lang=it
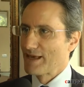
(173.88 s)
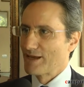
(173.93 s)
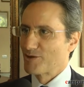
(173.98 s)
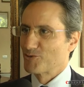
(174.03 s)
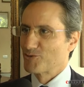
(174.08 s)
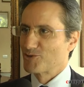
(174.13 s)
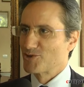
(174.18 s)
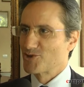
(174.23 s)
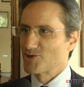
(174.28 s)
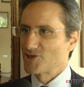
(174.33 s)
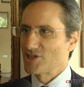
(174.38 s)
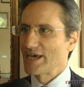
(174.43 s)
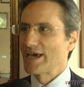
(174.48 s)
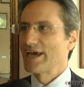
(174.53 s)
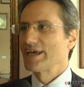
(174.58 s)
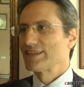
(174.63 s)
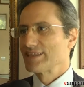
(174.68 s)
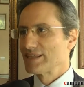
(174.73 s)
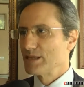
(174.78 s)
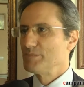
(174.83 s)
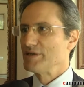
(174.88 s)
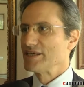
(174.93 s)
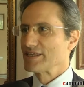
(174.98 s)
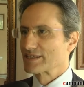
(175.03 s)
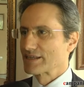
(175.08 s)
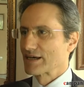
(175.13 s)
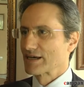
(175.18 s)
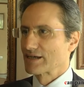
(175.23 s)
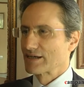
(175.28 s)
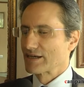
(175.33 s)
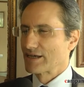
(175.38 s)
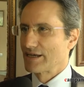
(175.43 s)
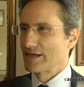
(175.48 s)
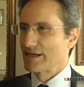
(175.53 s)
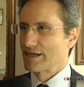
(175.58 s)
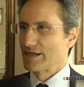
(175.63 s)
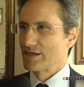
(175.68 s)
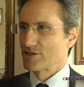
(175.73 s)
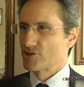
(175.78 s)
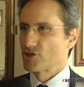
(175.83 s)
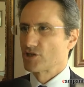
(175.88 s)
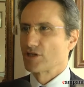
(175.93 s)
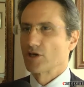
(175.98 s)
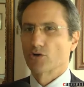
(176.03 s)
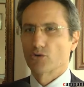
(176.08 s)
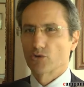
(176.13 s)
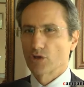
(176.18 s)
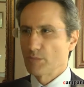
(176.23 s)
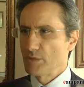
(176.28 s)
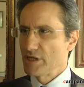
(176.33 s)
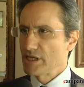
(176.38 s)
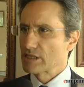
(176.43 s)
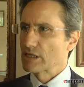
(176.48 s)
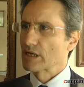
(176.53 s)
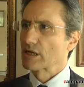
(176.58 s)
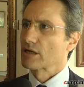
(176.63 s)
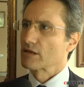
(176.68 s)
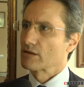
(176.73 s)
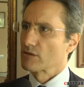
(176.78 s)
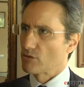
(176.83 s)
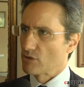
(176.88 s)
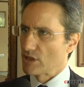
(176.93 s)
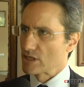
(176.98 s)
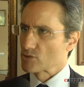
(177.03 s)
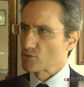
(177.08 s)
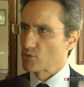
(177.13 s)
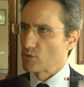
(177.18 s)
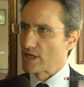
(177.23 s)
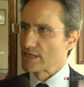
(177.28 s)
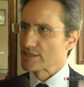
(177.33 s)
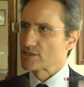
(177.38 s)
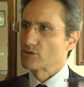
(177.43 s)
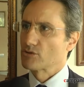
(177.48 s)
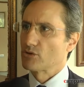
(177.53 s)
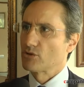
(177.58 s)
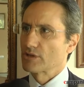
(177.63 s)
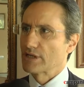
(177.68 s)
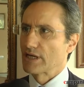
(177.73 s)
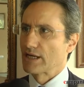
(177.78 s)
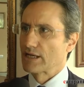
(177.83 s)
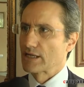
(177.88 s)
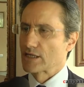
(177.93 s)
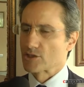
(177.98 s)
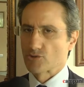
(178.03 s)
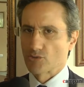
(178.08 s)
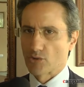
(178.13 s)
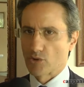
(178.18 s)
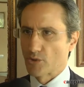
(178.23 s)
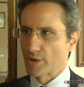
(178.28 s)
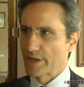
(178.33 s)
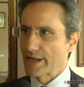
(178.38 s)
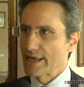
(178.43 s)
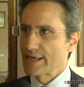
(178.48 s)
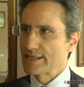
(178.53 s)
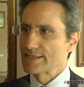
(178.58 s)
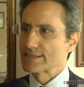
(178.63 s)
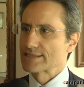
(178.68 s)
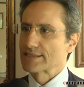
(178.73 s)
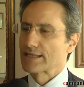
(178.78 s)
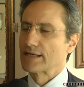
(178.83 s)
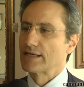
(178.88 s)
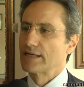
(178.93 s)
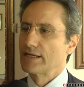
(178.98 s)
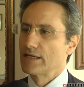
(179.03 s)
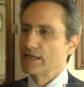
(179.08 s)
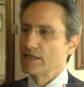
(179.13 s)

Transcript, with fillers: L'UDC è demita, è Ciriaco demita con la sua storia, la sua coerenza,